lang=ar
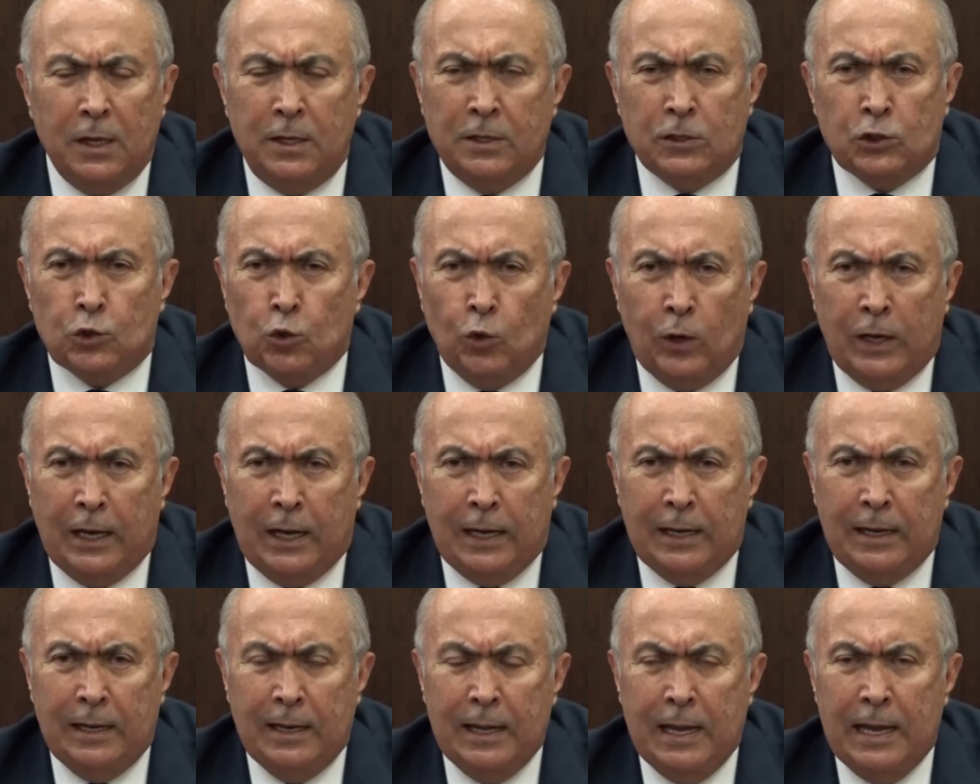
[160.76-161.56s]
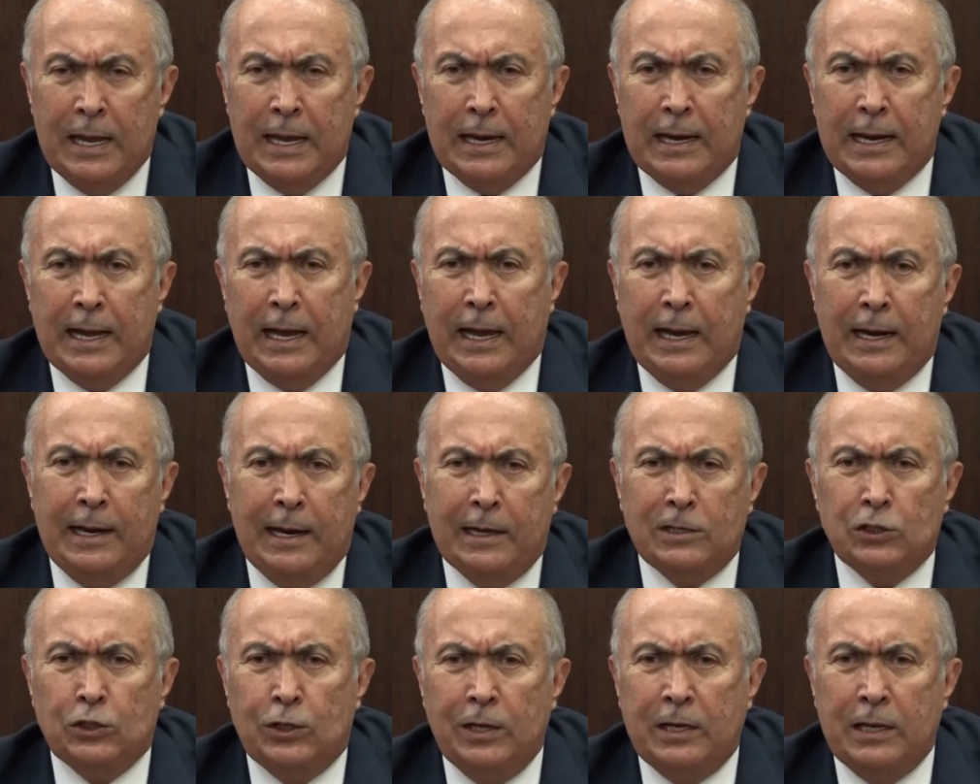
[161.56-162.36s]
السؤال
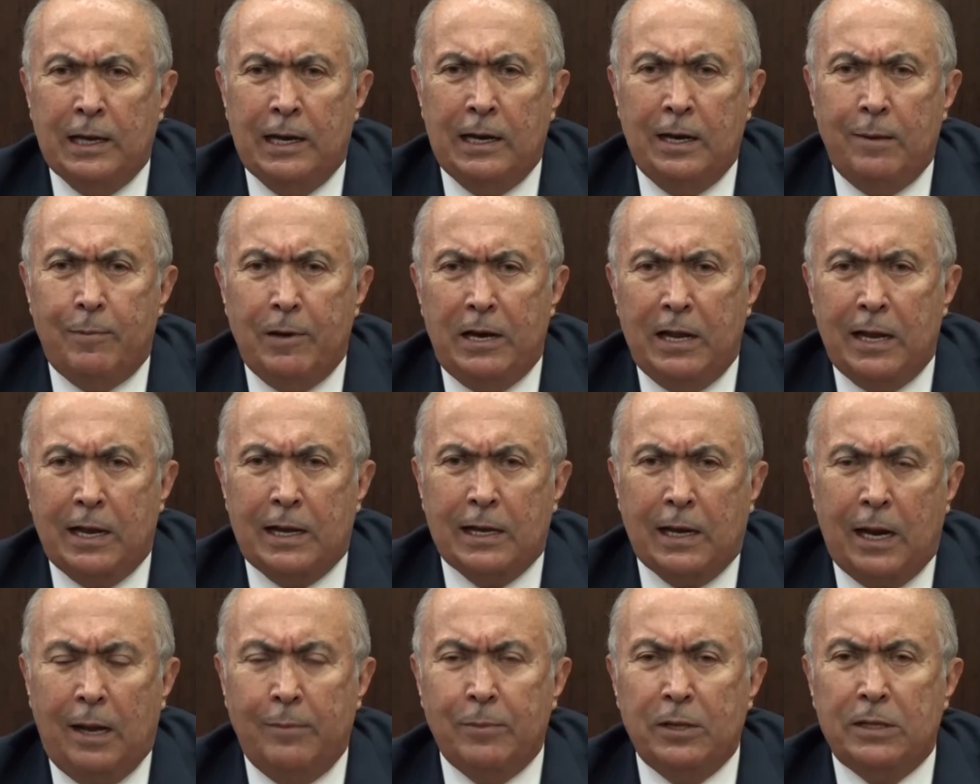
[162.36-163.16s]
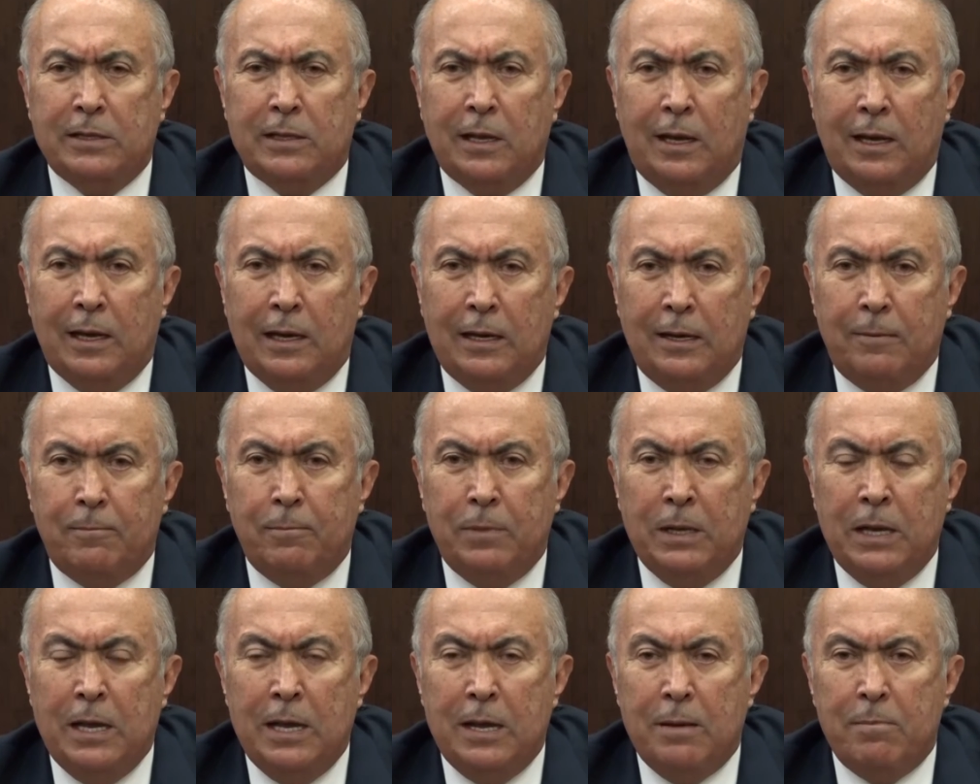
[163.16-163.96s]
لهاللجنه يلي بالاخر عم تطالب
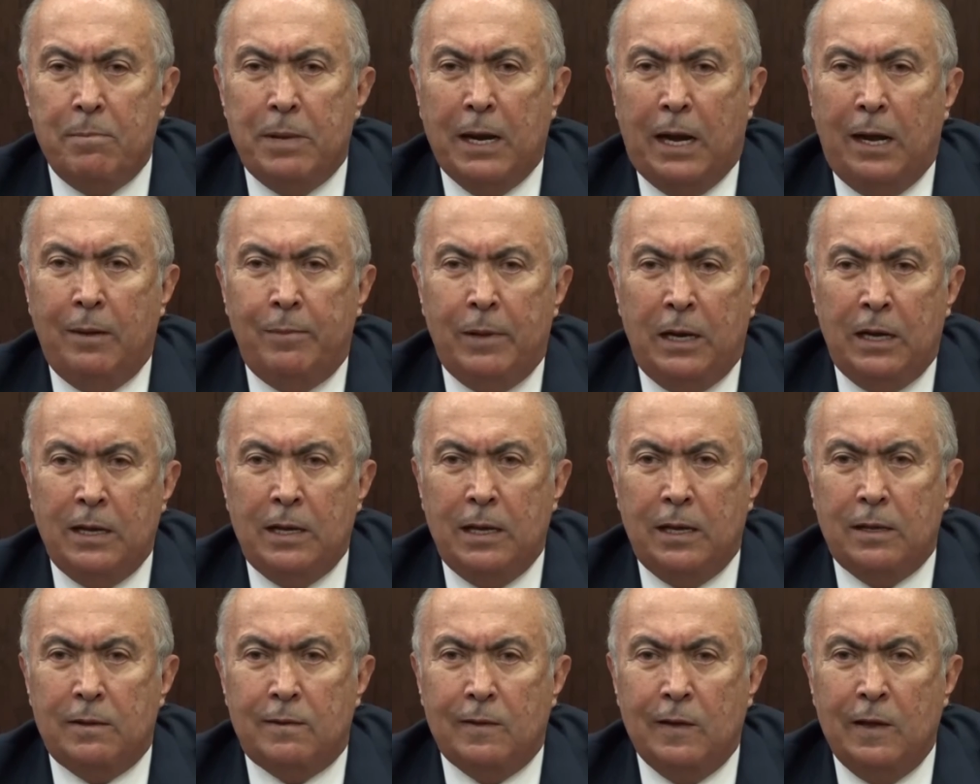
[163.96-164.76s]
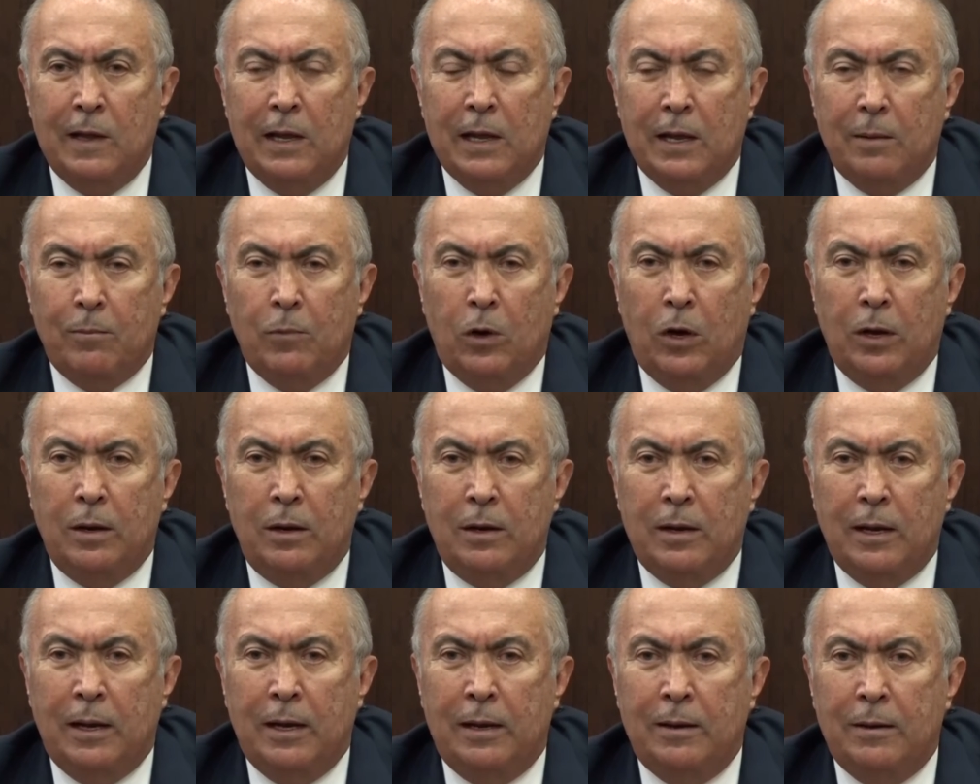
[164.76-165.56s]
بعمليه
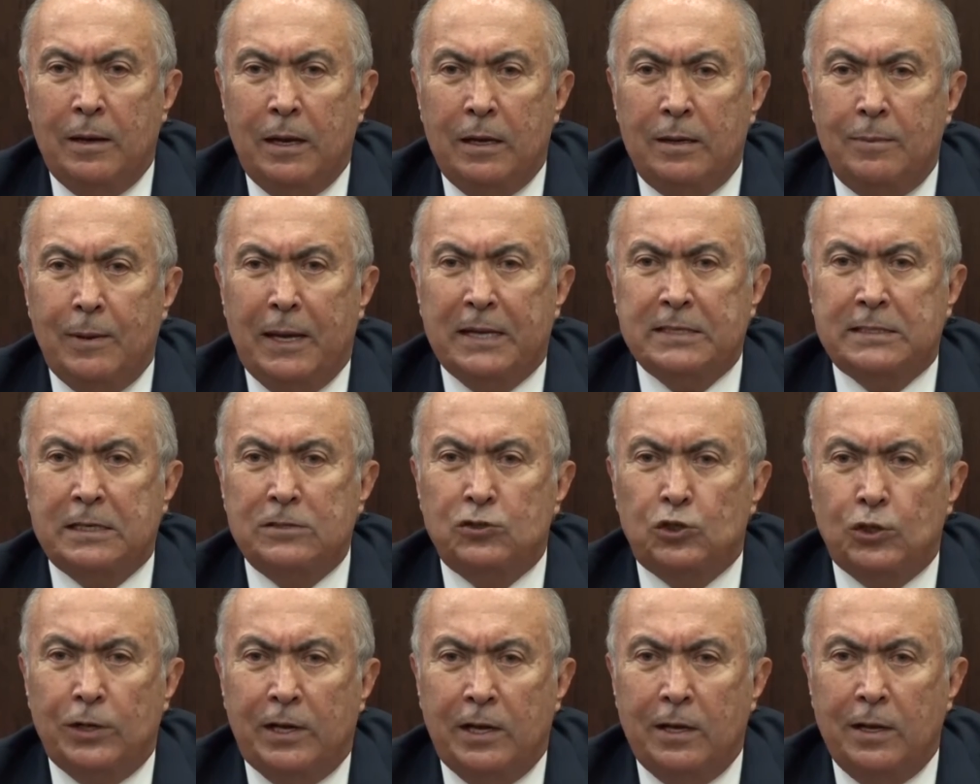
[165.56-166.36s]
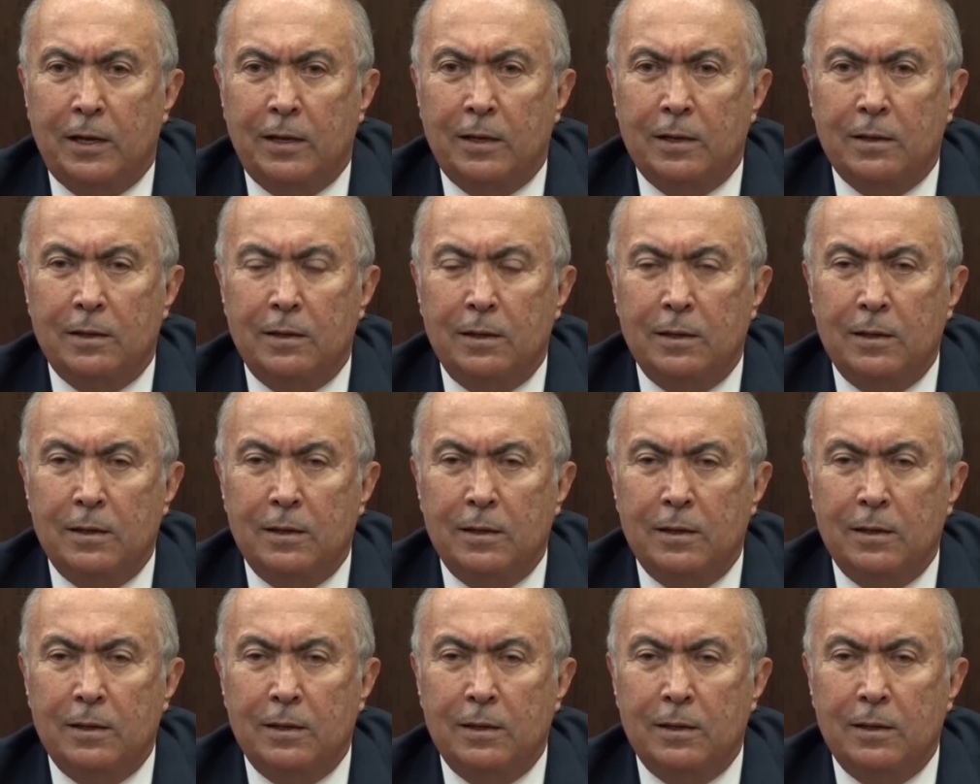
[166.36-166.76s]
البحث الجنائي